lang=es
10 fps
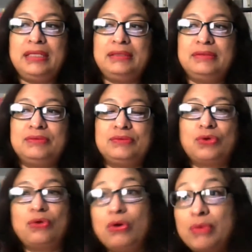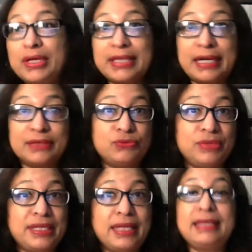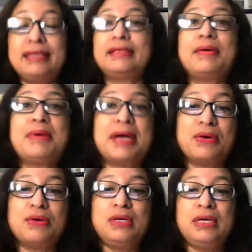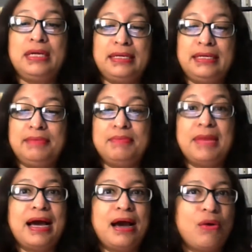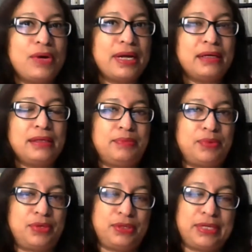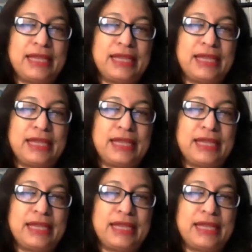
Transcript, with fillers: en todas nuestras unidades de trabajo y más ahora eh, pues,